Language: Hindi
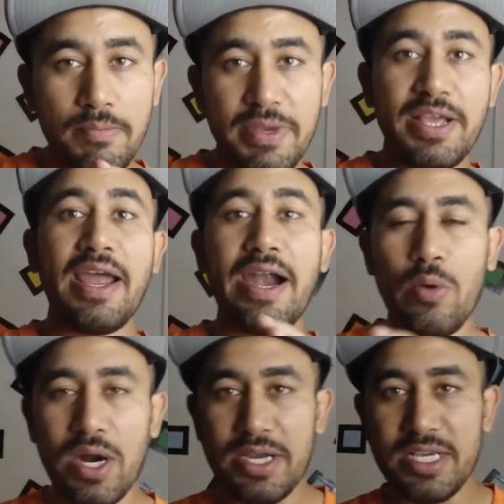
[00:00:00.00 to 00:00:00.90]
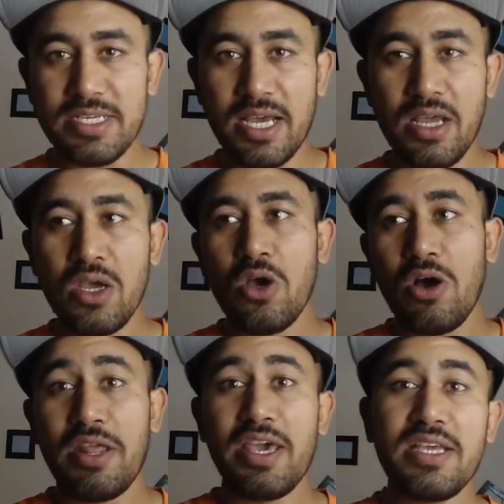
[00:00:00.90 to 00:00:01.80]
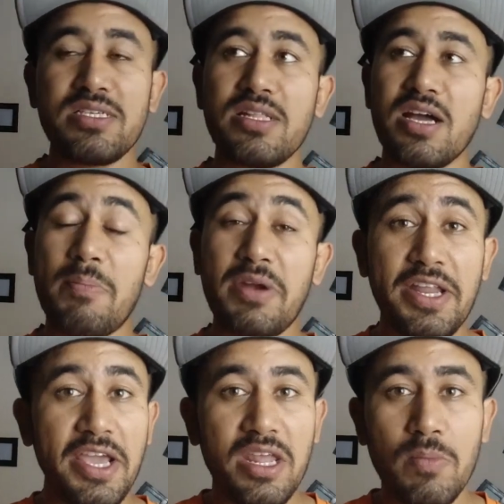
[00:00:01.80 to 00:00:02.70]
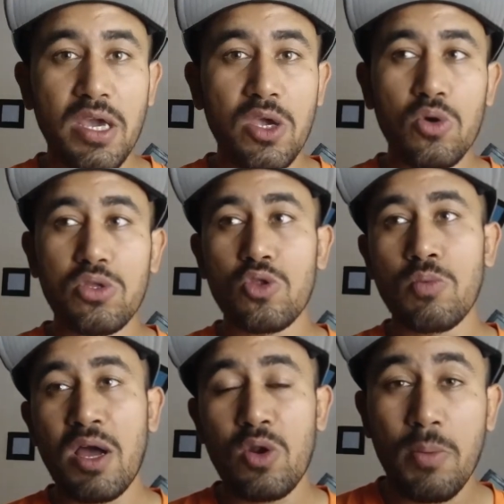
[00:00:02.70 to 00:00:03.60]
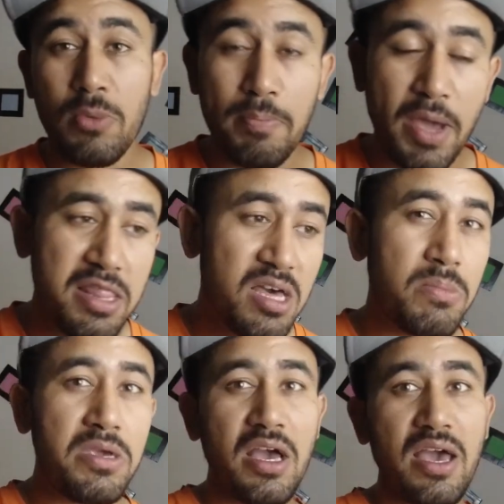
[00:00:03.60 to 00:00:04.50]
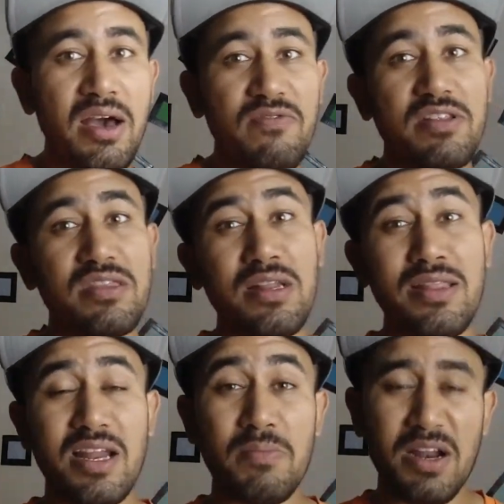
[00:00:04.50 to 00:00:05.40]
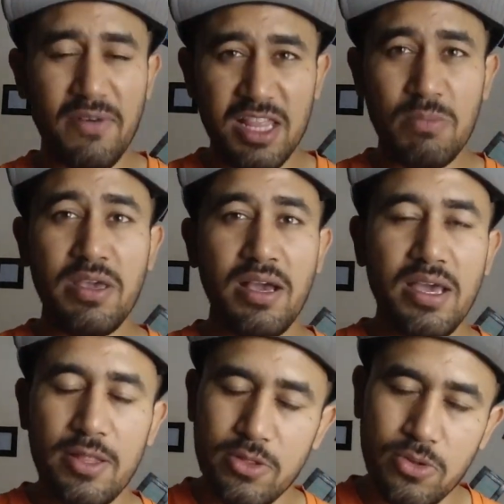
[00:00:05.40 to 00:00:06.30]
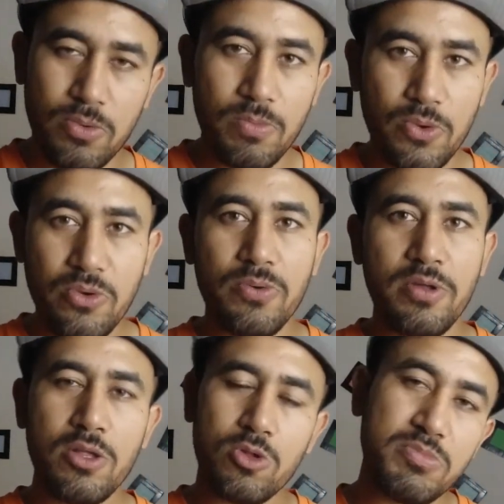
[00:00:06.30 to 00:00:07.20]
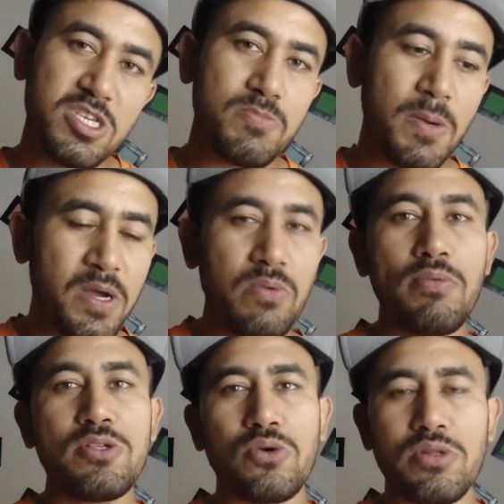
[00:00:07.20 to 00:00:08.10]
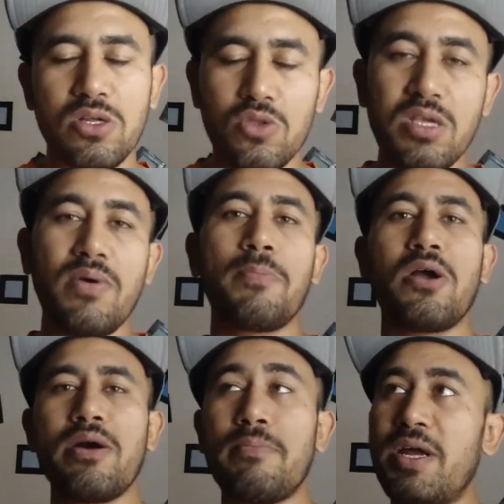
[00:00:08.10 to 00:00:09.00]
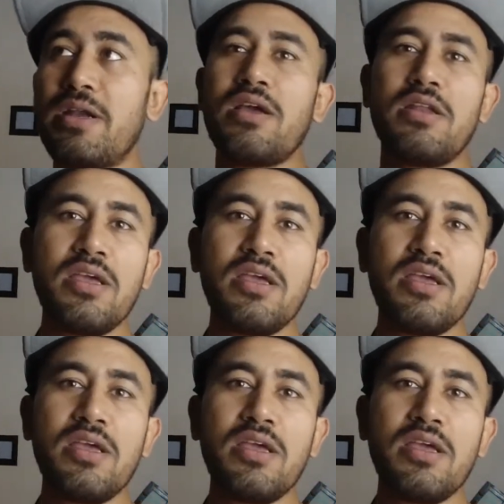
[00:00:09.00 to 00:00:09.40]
बिग एडवांटेज है और यही चीज़ अगर आपने डिग्री में की होती तो मान लो आपका पैसा भी गया फिर तीन साल बर्बाद भी गए तो यू नो तो बीच में आप कभी भी छोड़ सकते हो जब आपका मन